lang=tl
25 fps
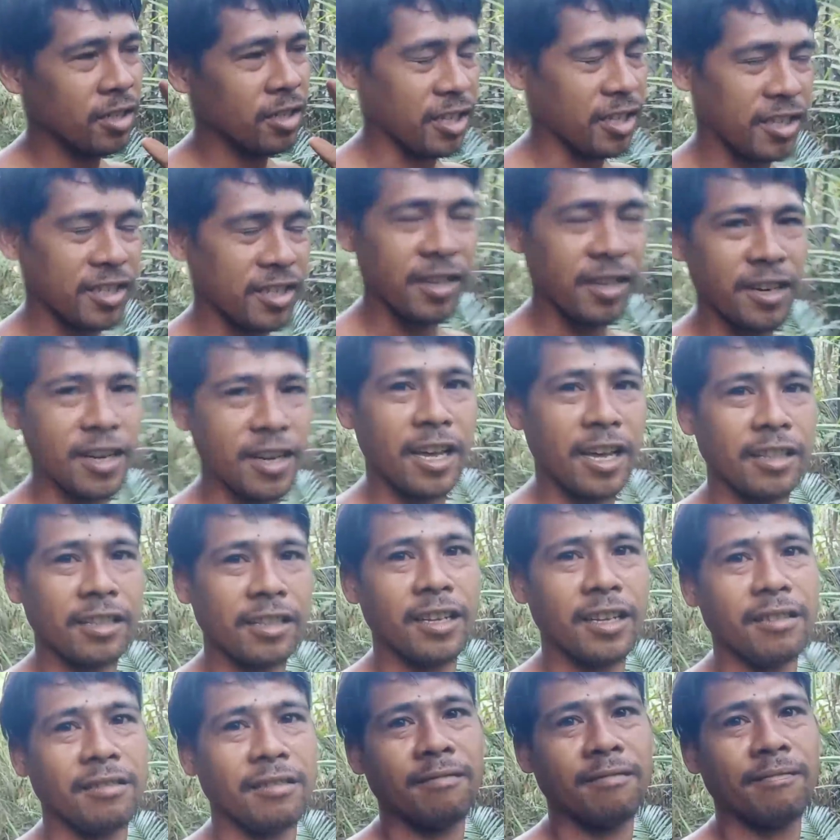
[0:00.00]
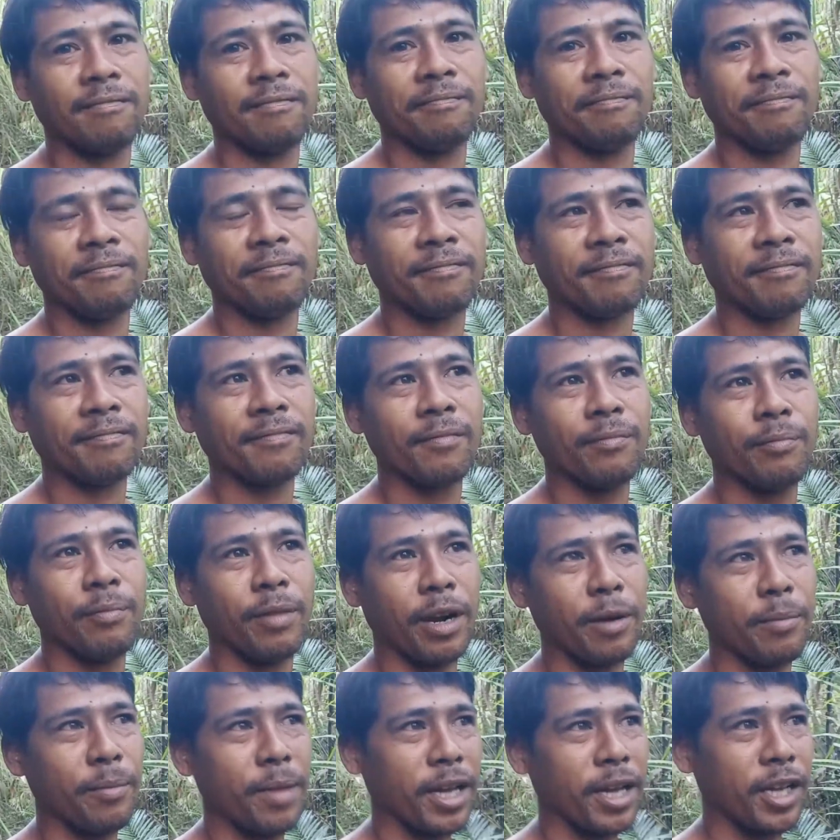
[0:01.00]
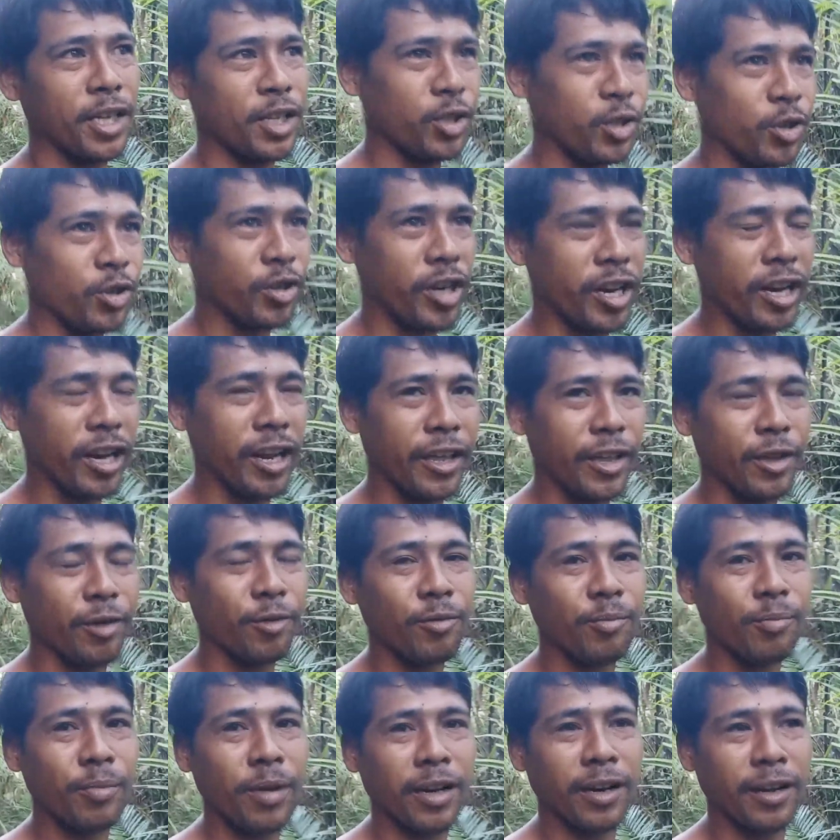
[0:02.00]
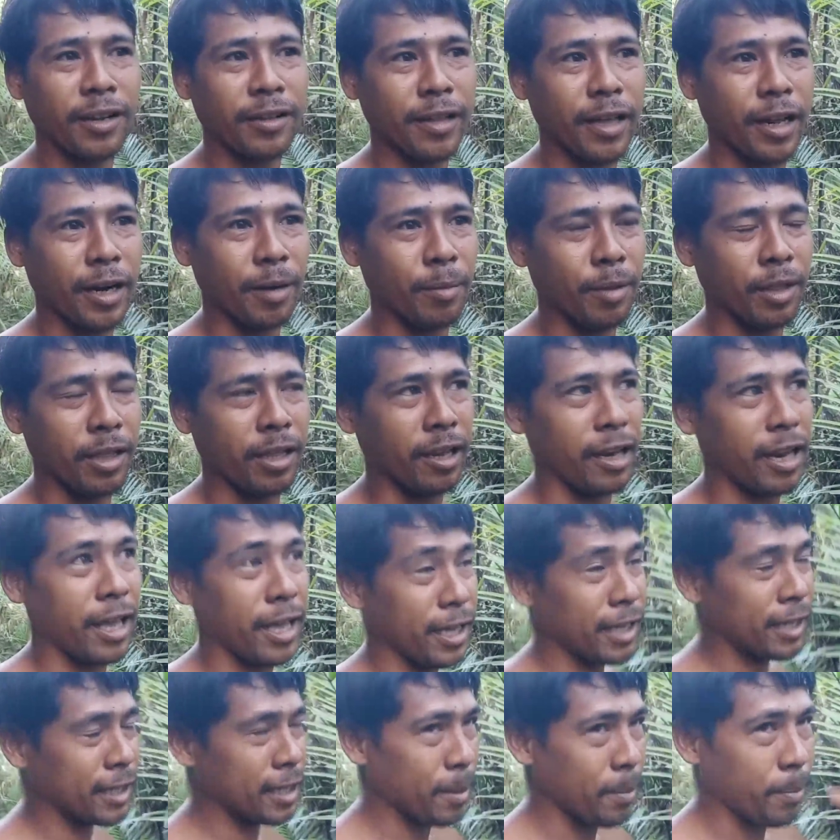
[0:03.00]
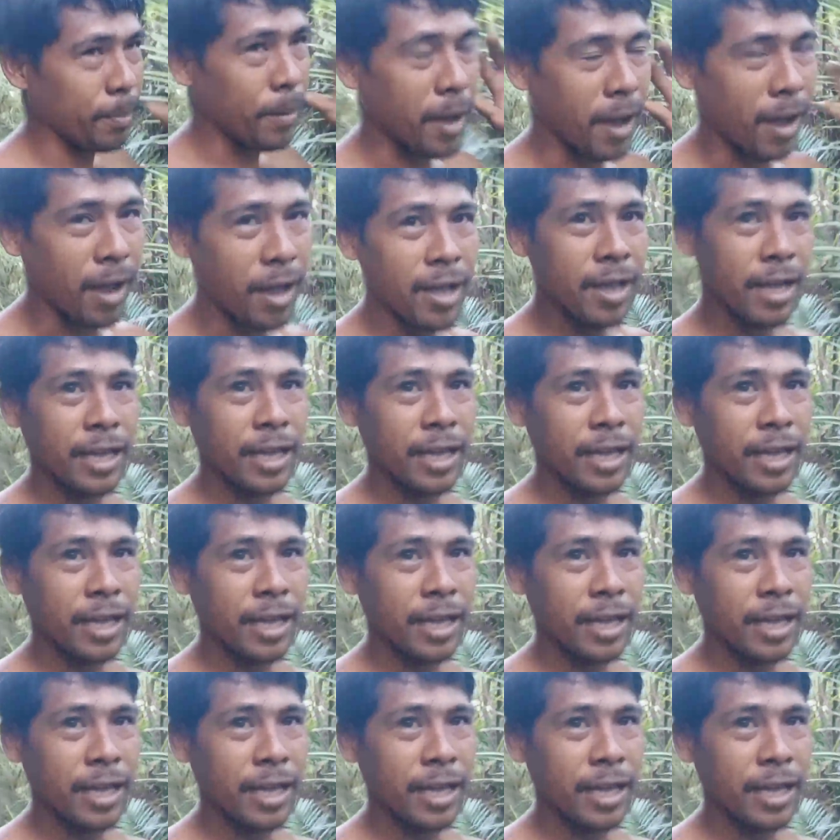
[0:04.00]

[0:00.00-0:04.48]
teacher natin para ma-enjoy nila yung pag-retirement nila isa pa